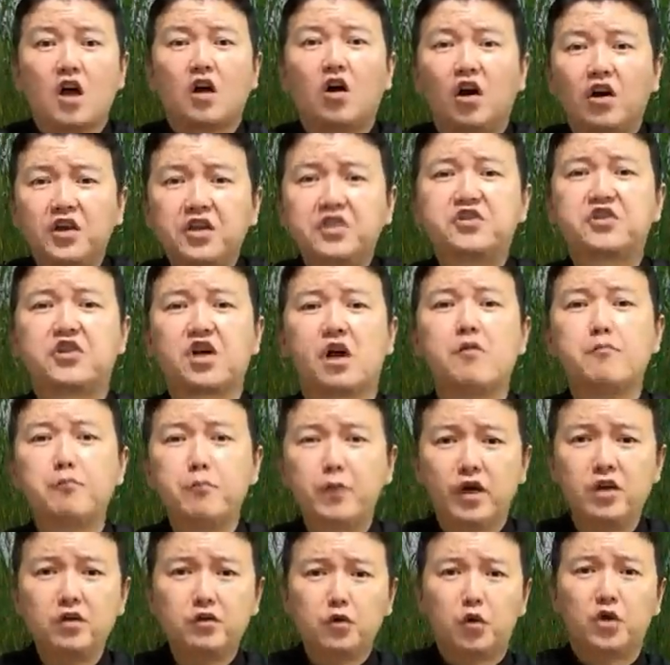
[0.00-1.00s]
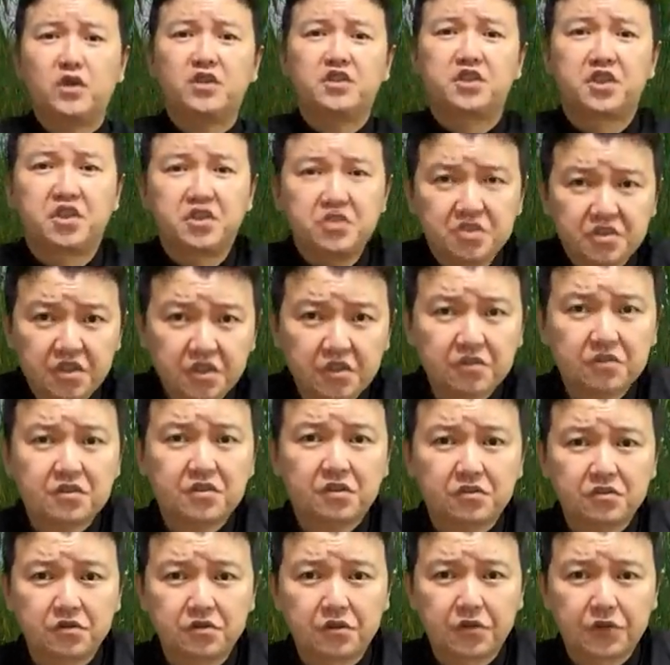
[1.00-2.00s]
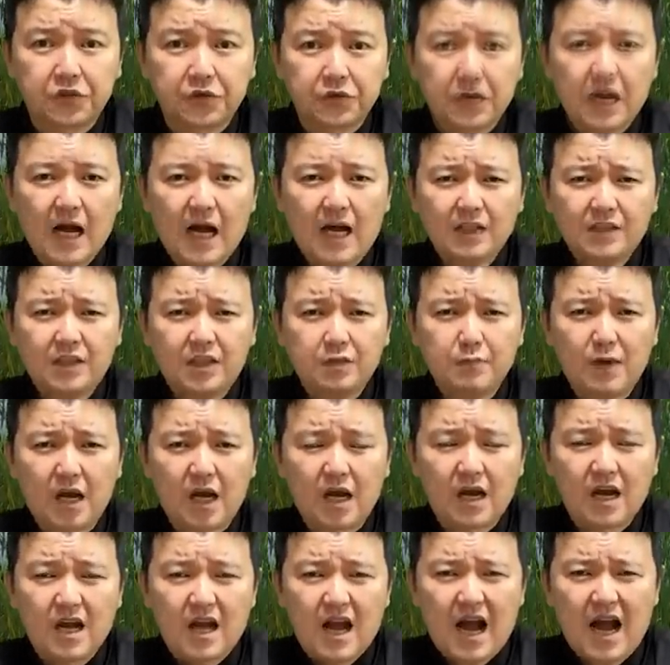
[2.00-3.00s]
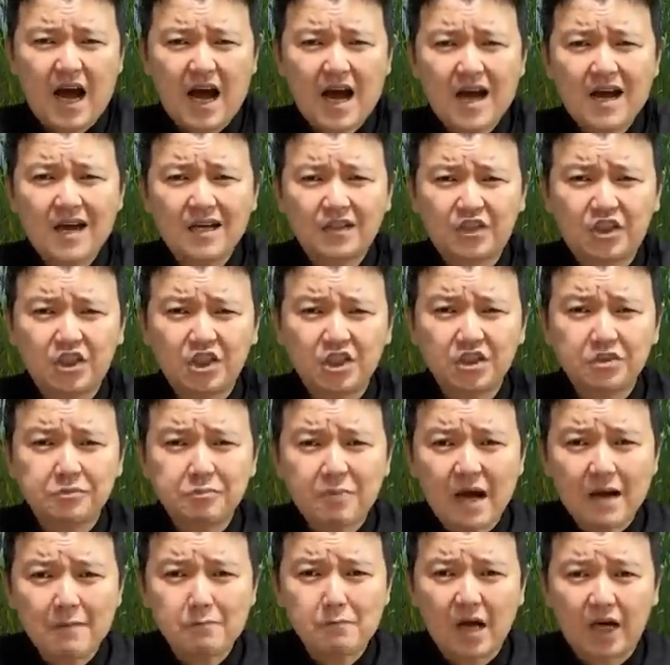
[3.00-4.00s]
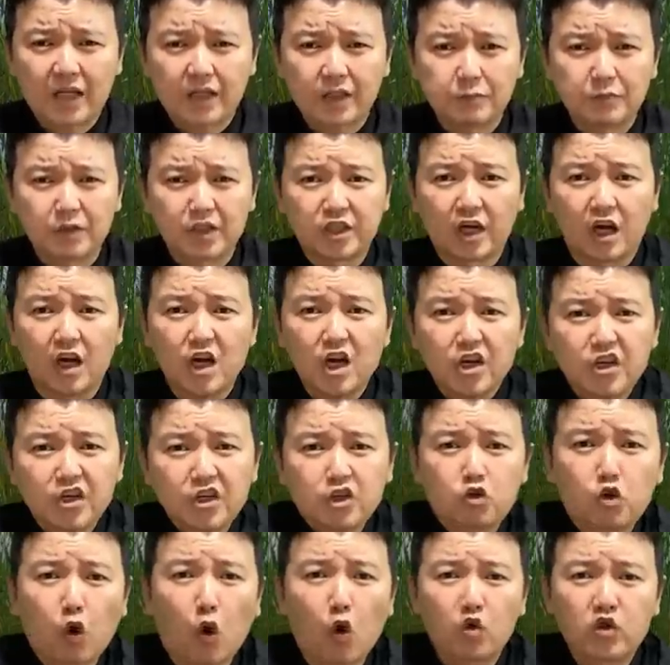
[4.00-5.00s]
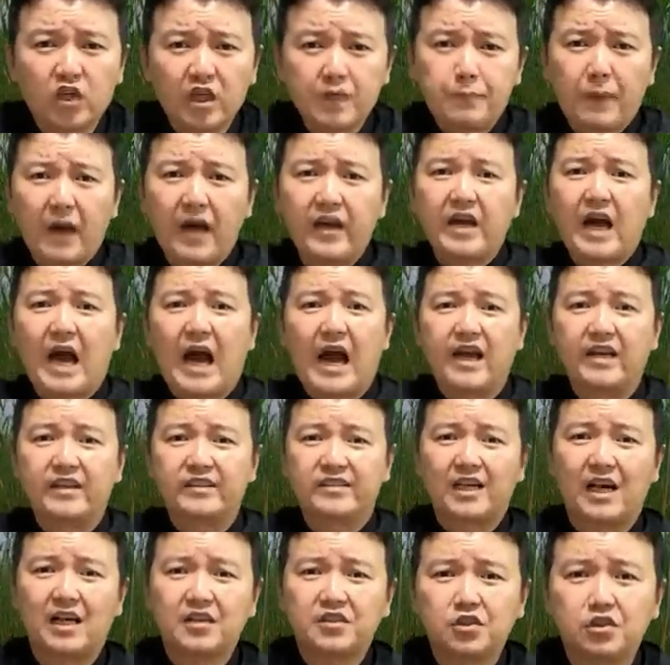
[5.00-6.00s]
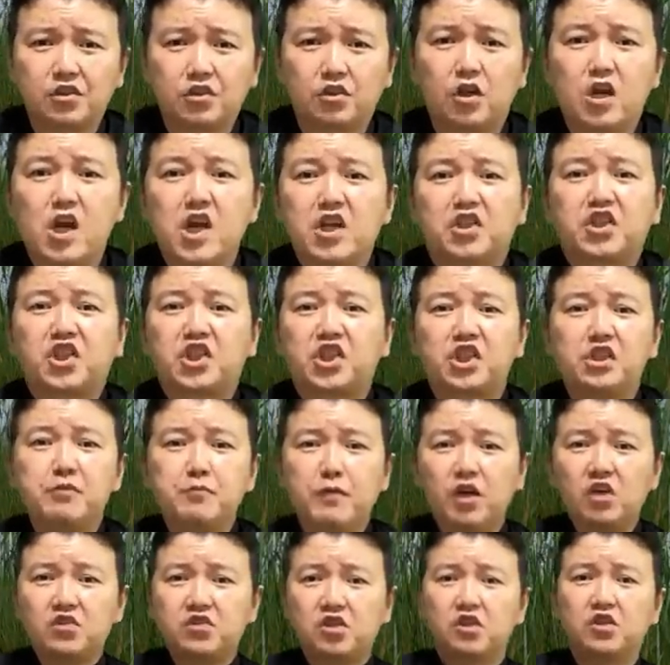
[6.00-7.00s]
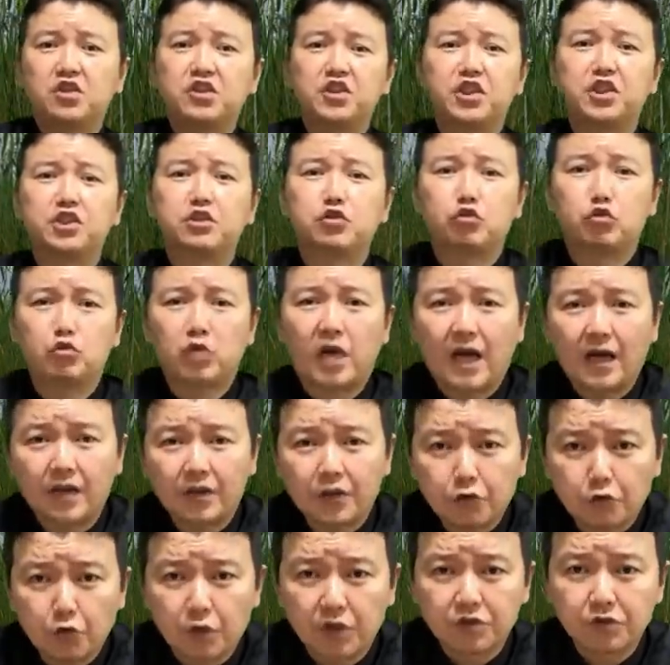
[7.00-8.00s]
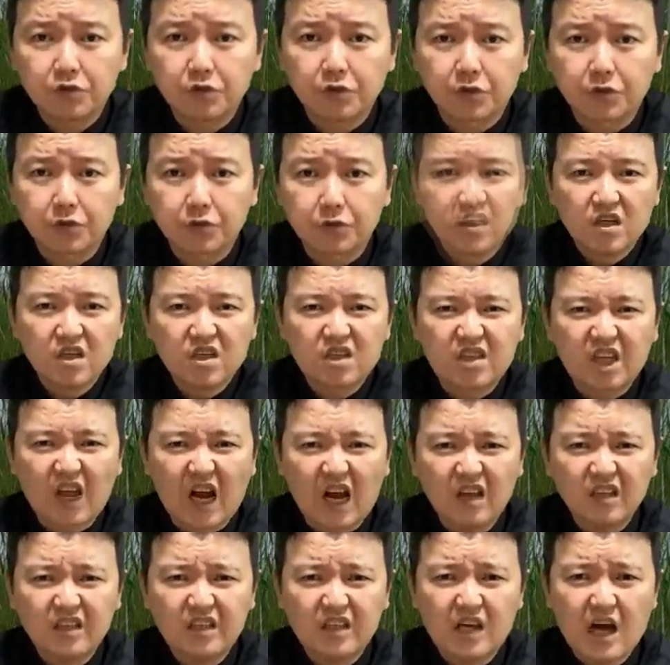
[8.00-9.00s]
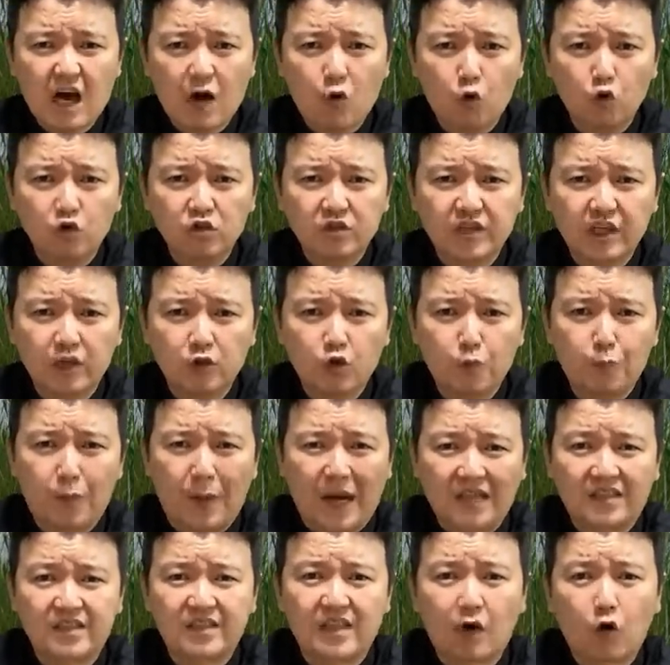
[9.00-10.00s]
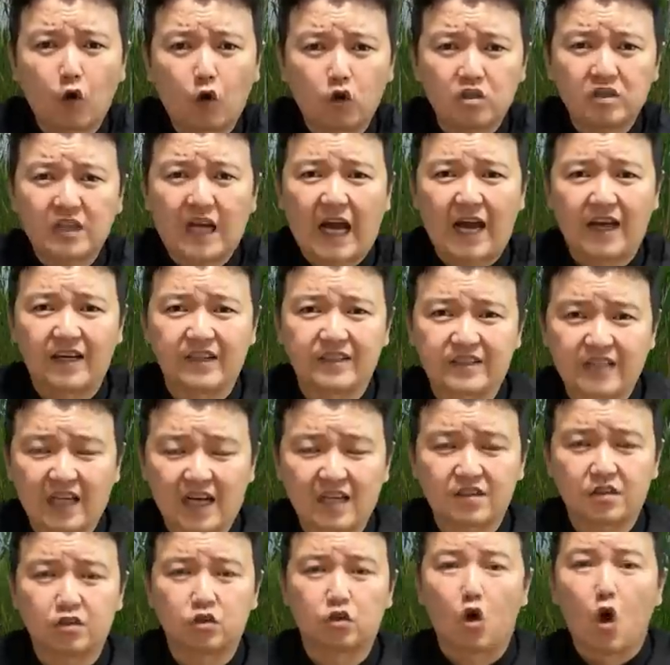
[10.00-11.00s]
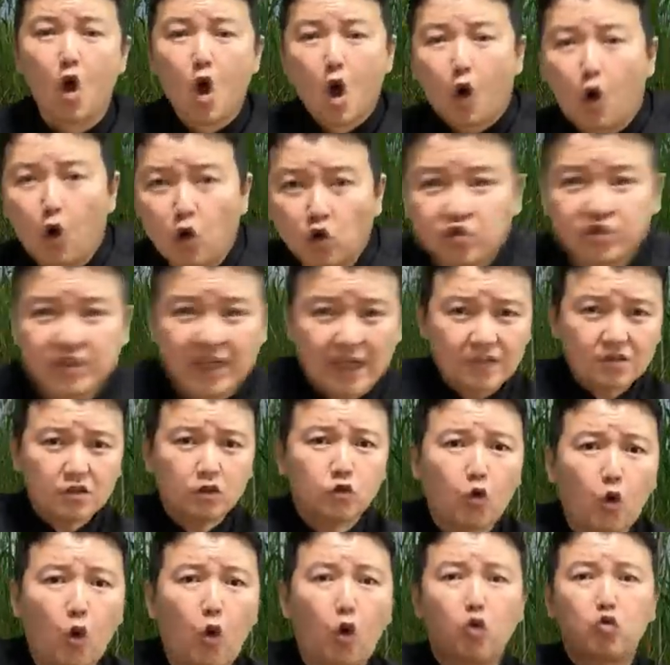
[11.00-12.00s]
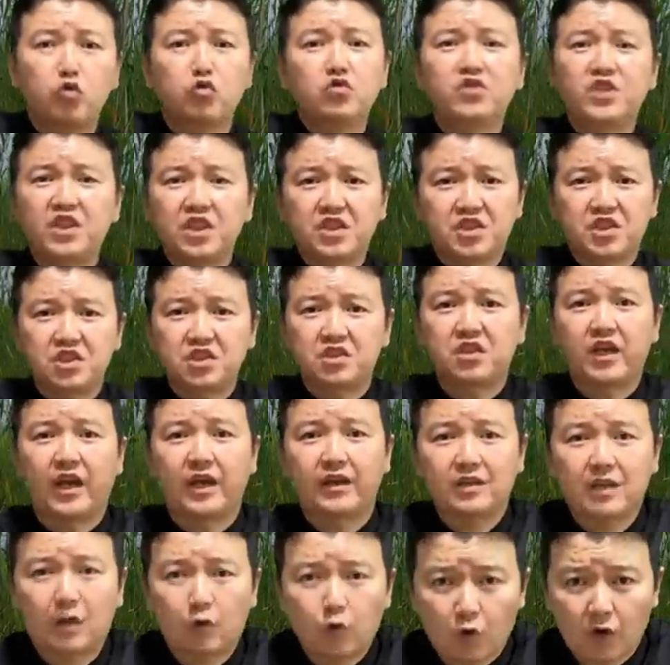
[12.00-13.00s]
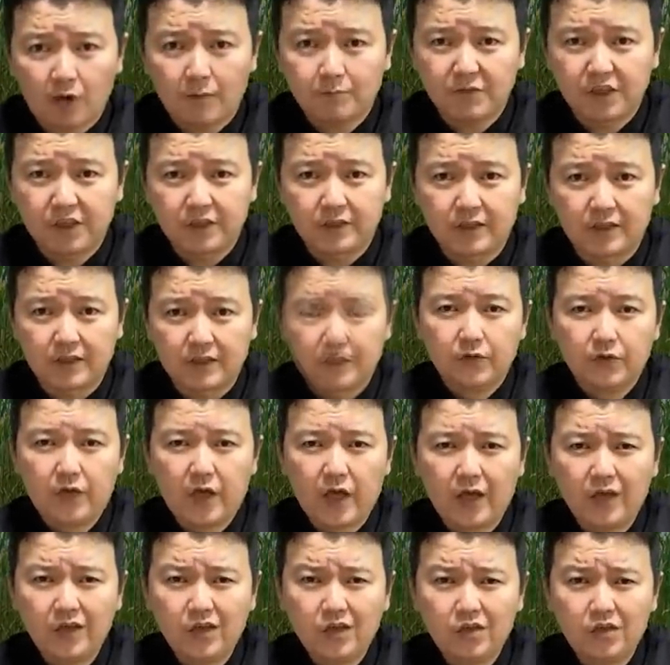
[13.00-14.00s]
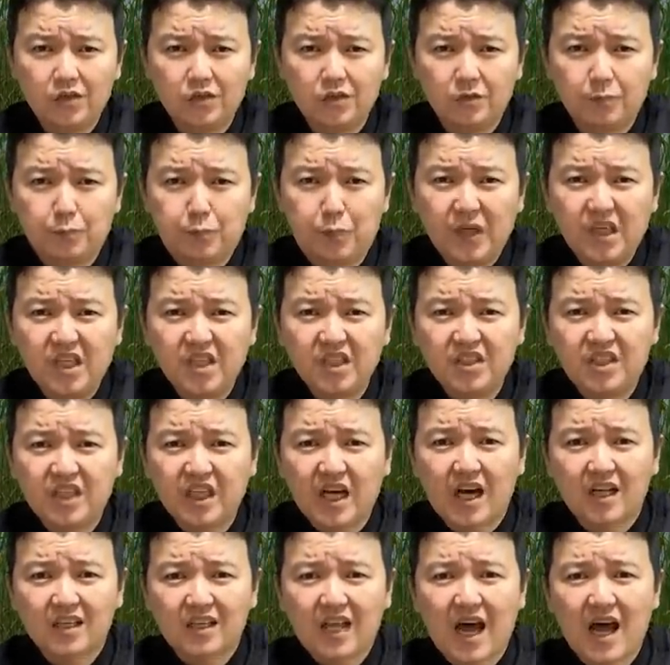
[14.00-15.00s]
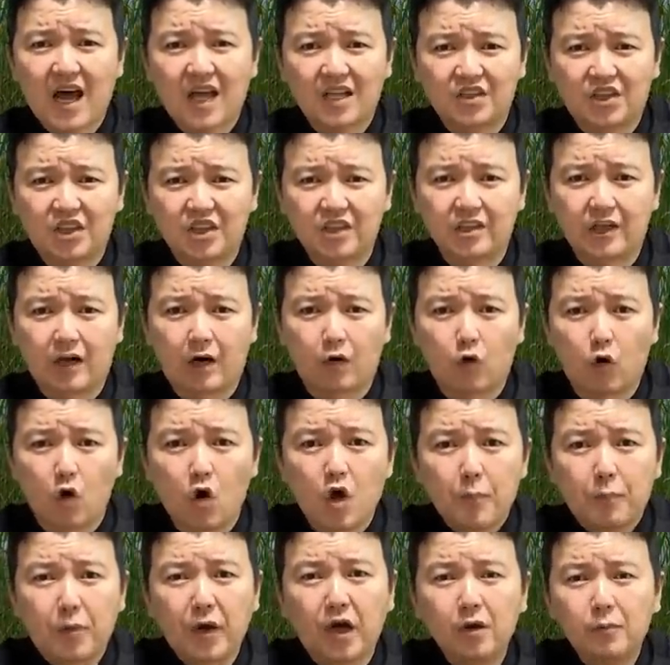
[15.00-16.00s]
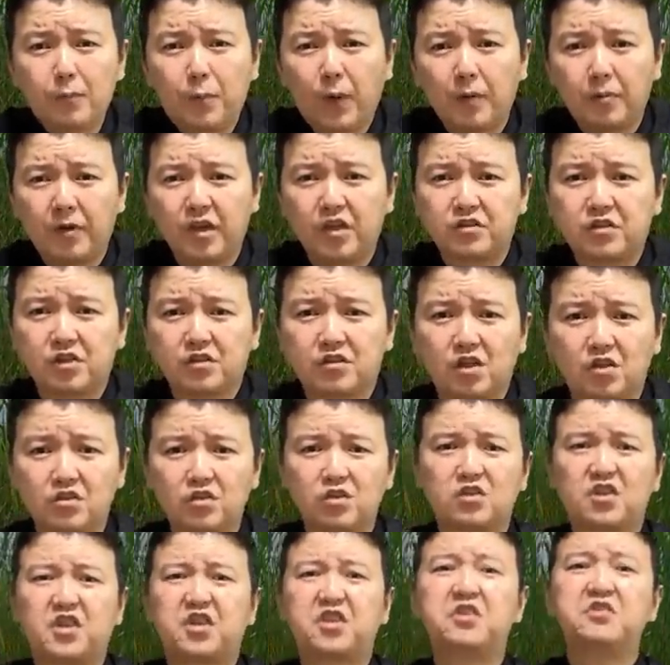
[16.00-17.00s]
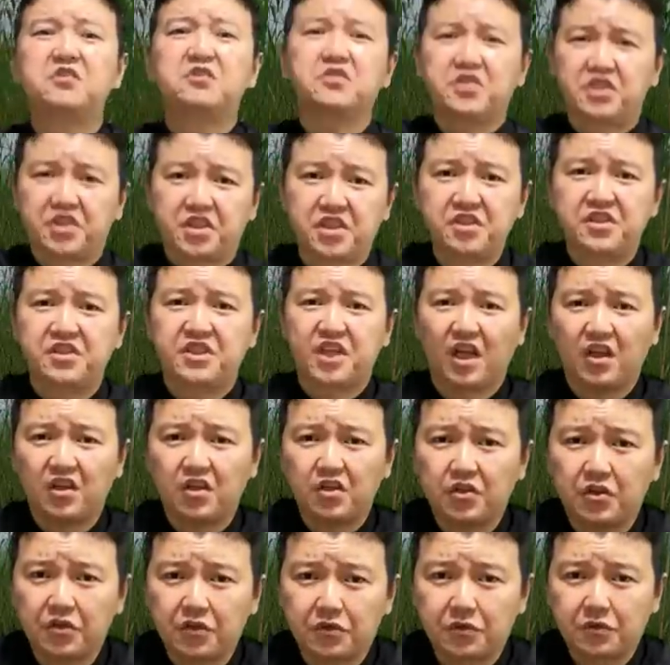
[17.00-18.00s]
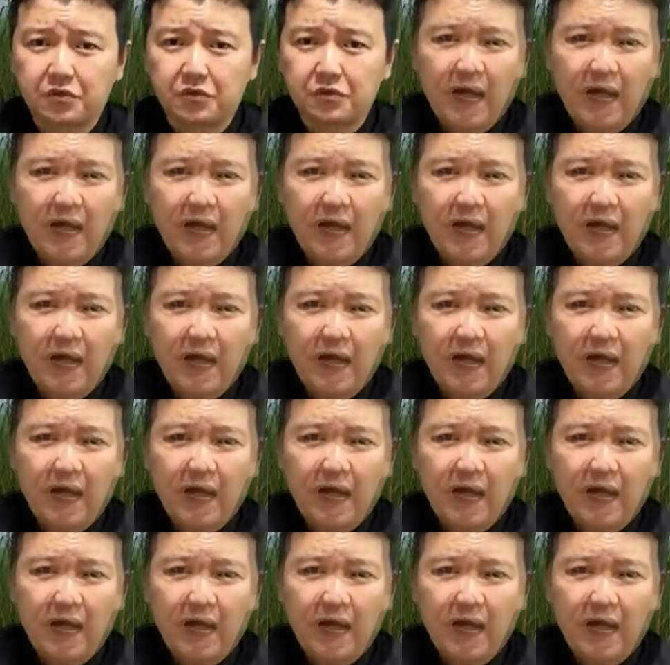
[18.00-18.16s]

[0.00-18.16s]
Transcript: 거의 절멸될 신세였었는데요. 하지만 하지만 말입니다. 이 도끼파의 하이사즈는 치명적인 실수를 하게 되는데요. 이 살기가 오를 대로 바짝 오른 하이사즈는 혼자서 고군 직진을 했다고 합니다. 네, 이는 빙자다지라고 병법에 있어서는 큰 실책인데요.